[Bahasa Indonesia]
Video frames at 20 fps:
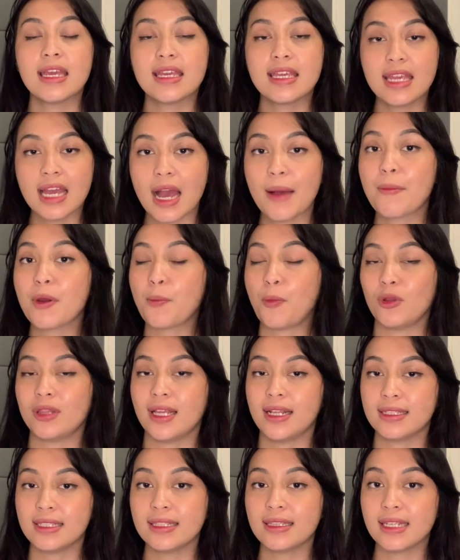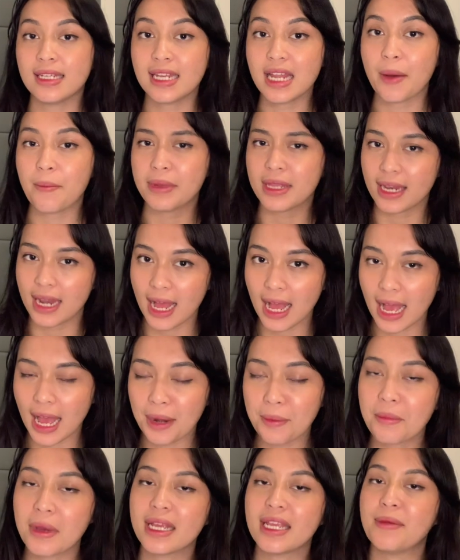yang berpotensi tidak
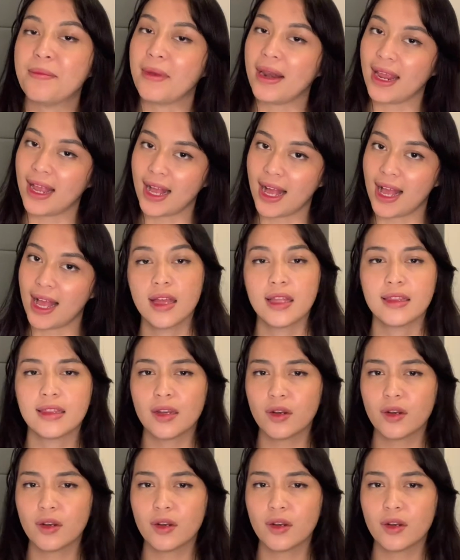menyenangkan bagi mereka.